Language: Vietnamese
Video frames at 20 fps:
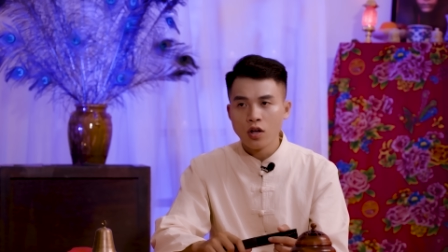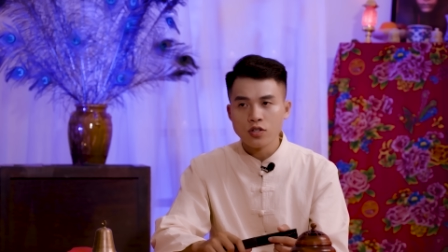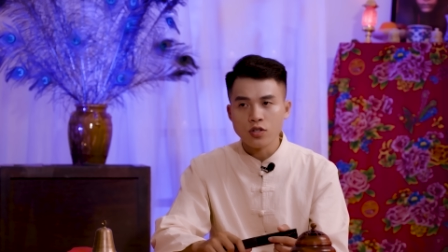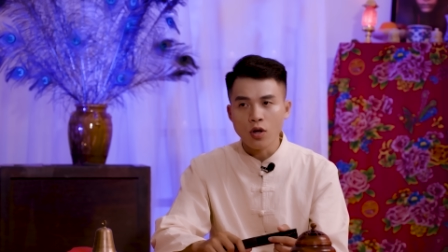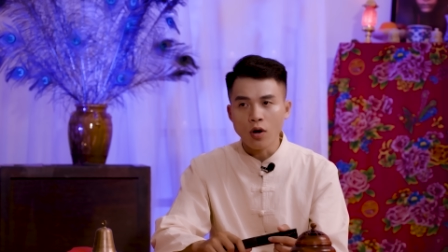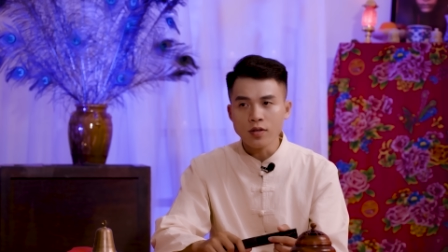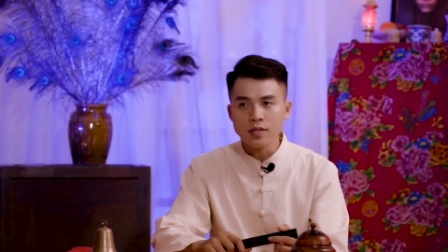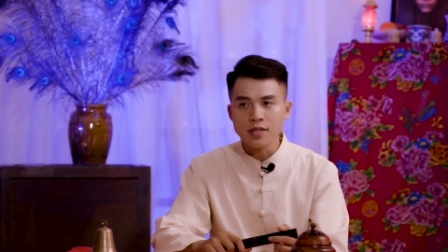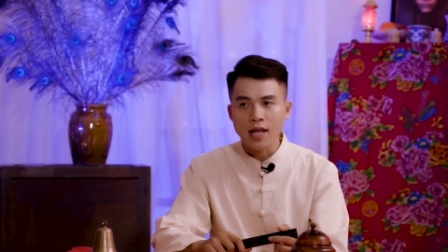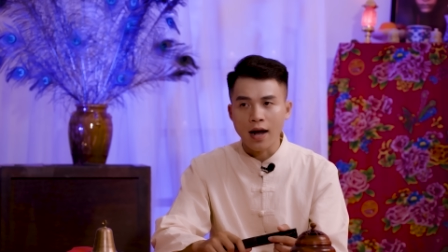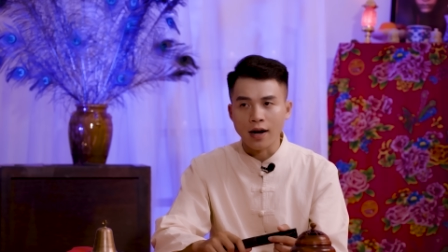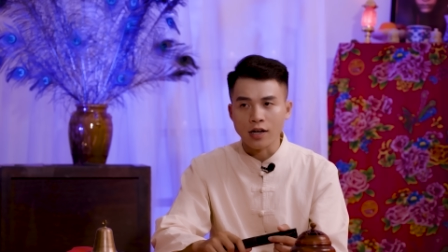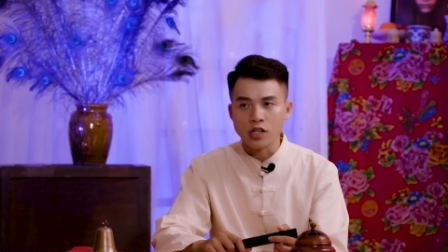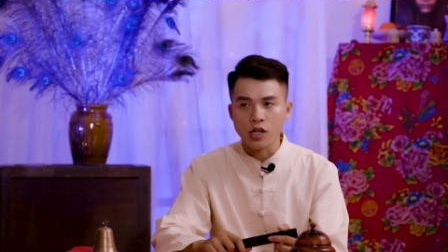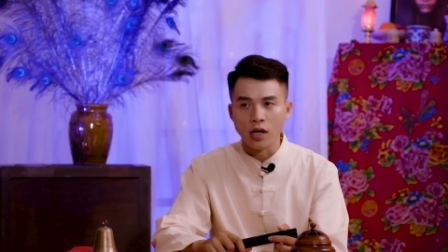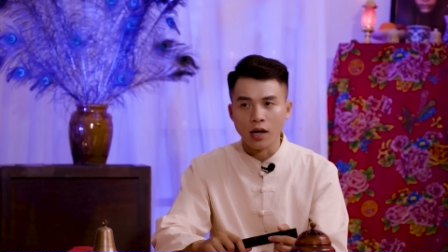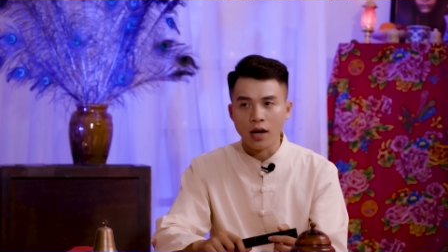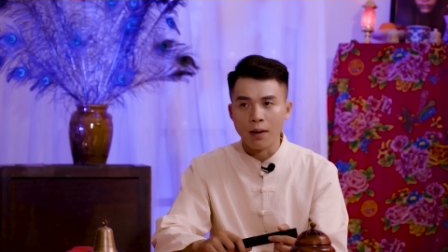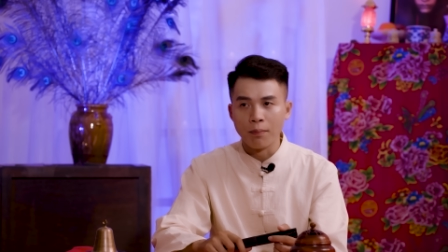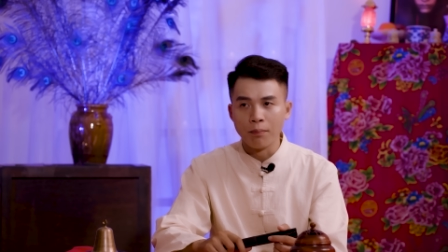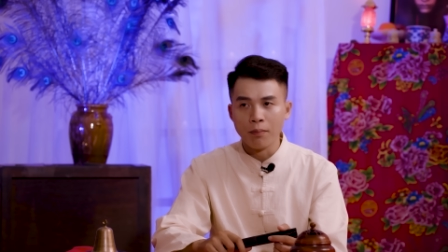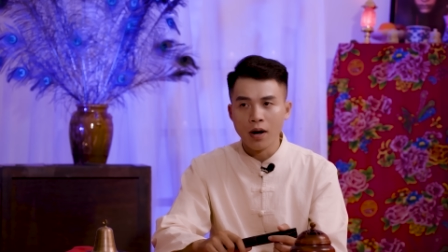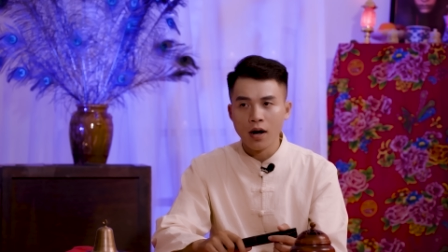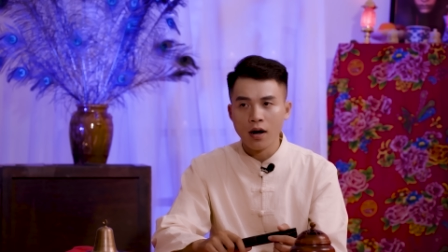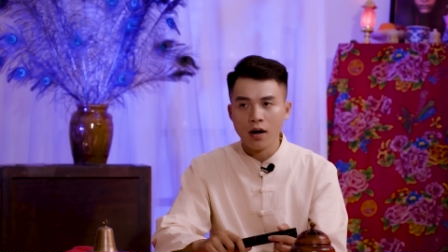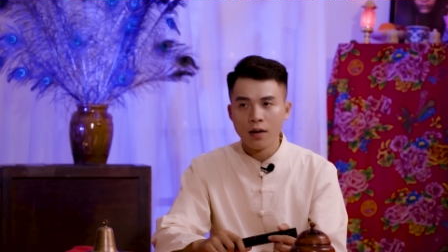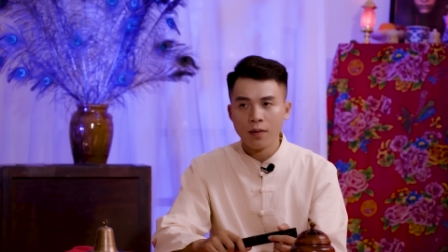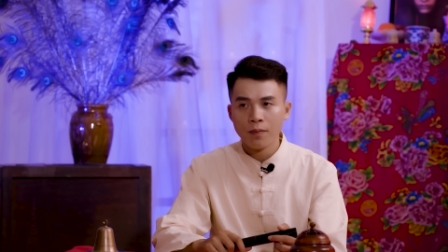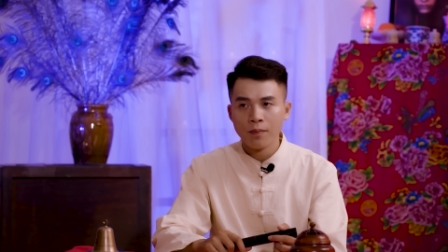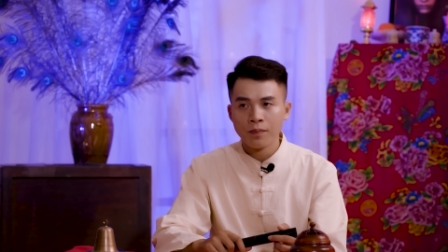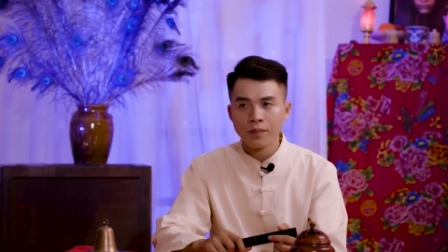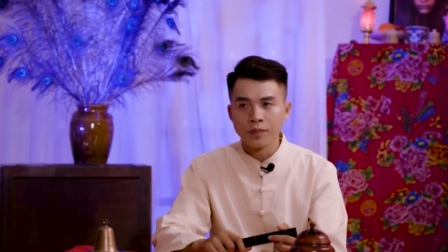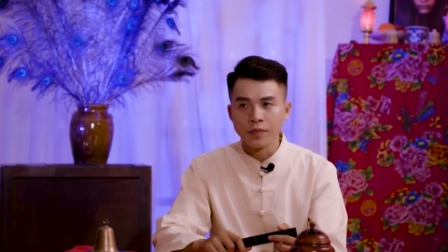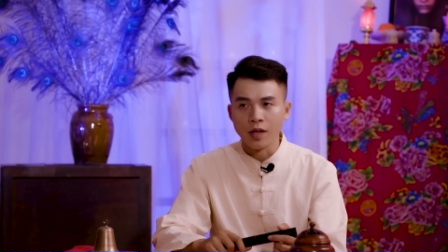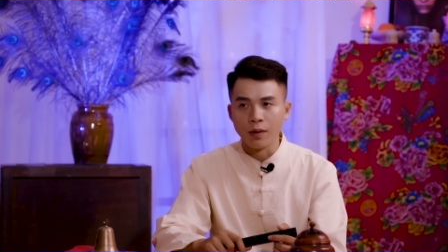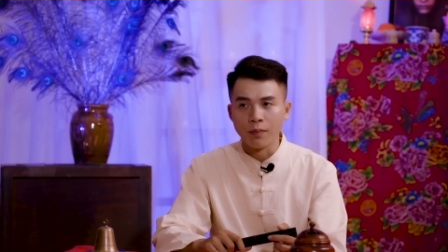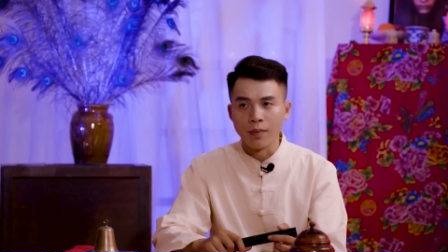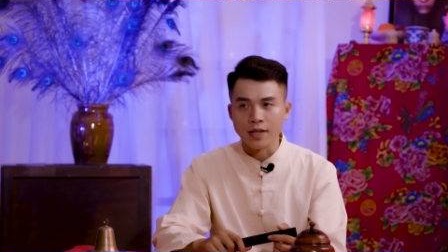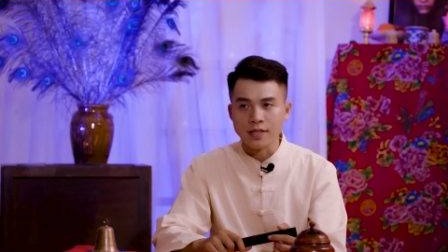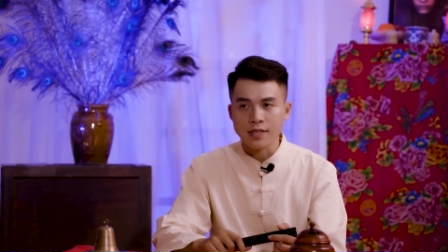Rõ ràng chỉ là mơ,
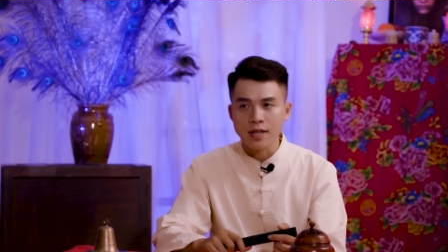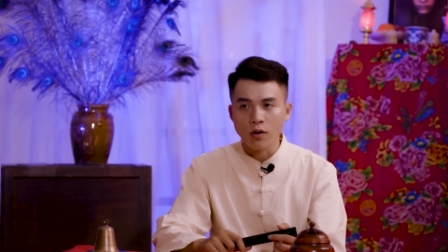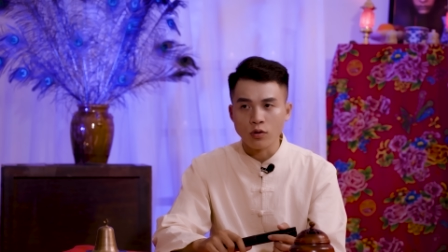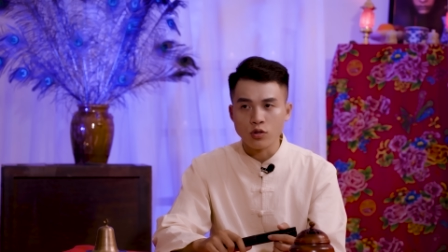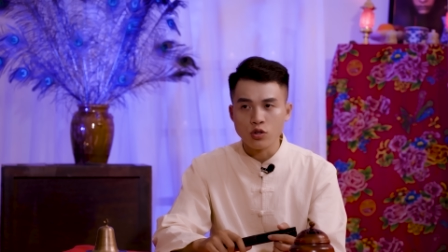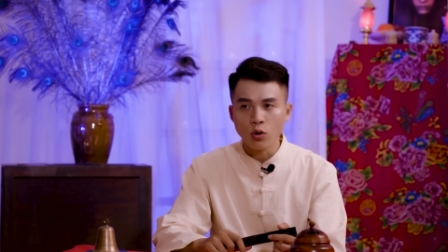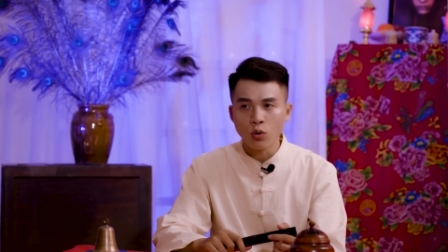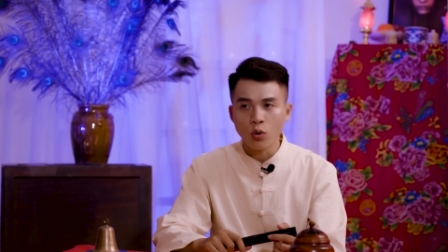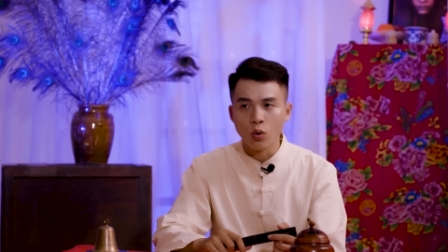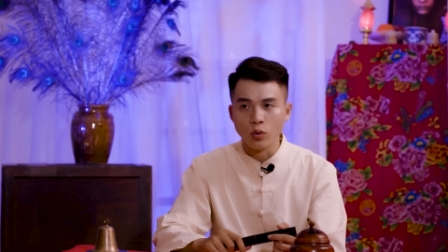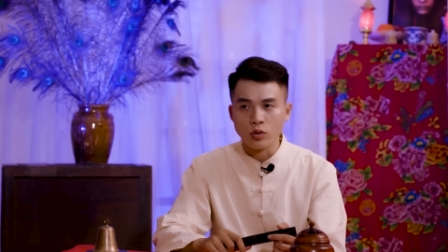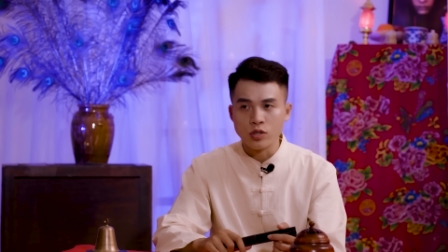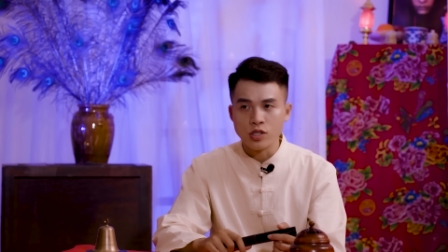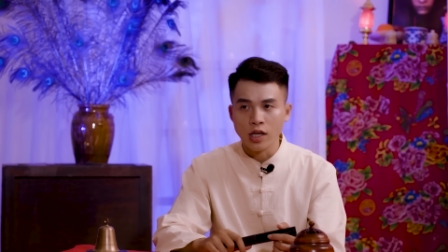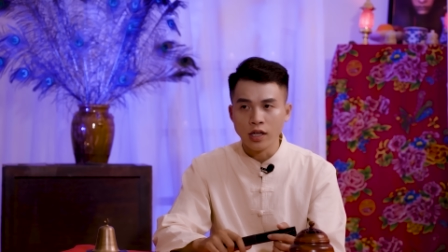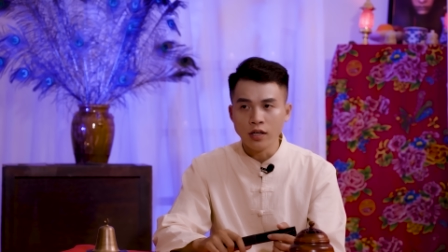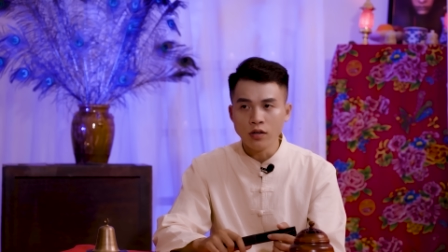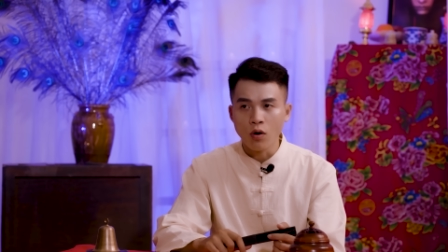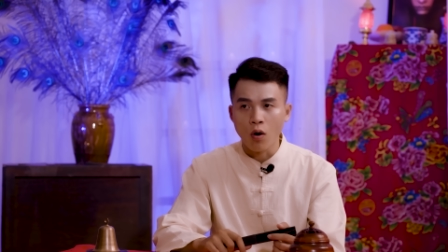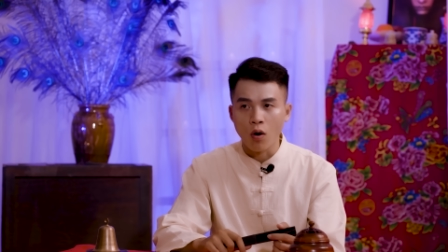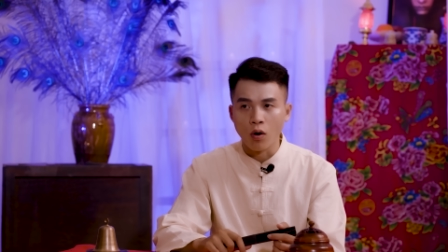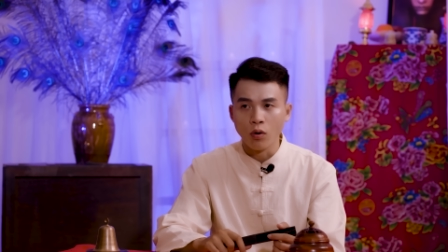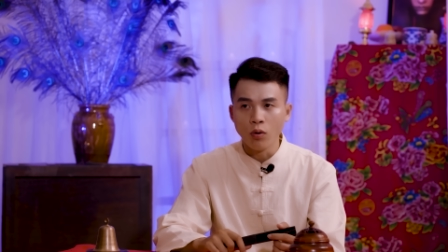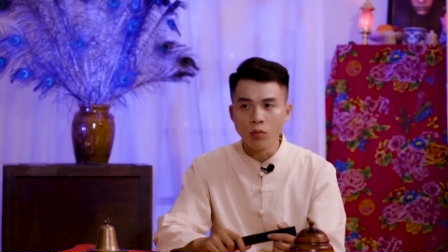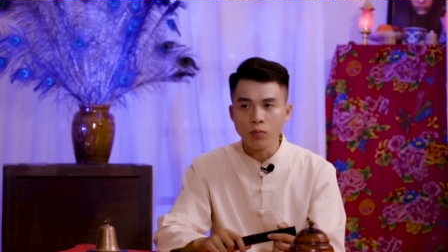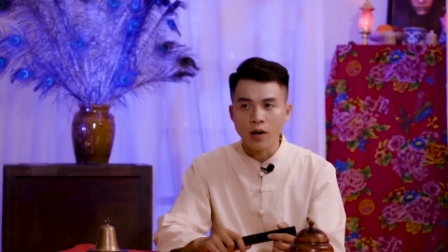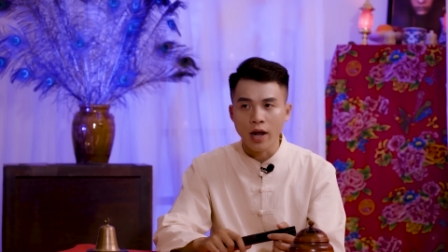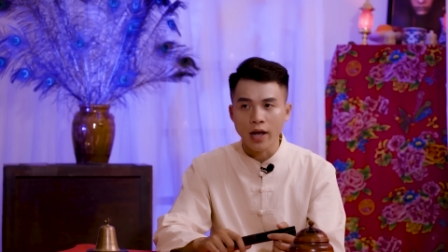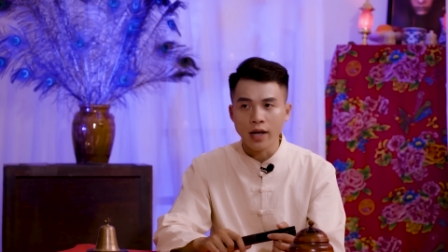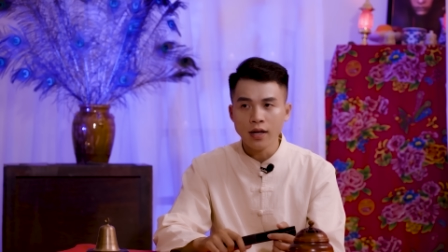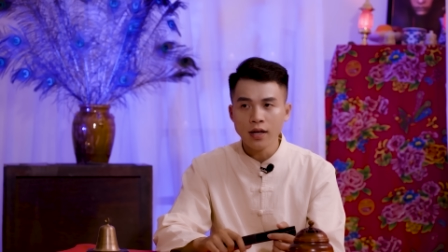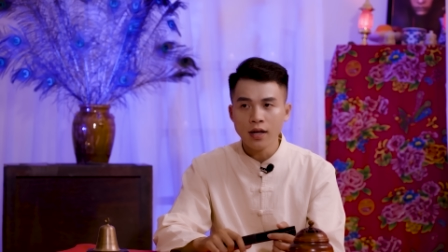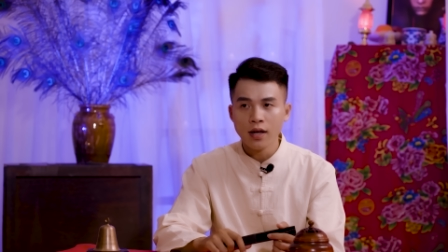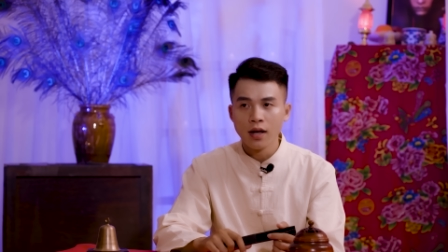nhưng mà sao chỗ cụ Chín ngồi lúc nãy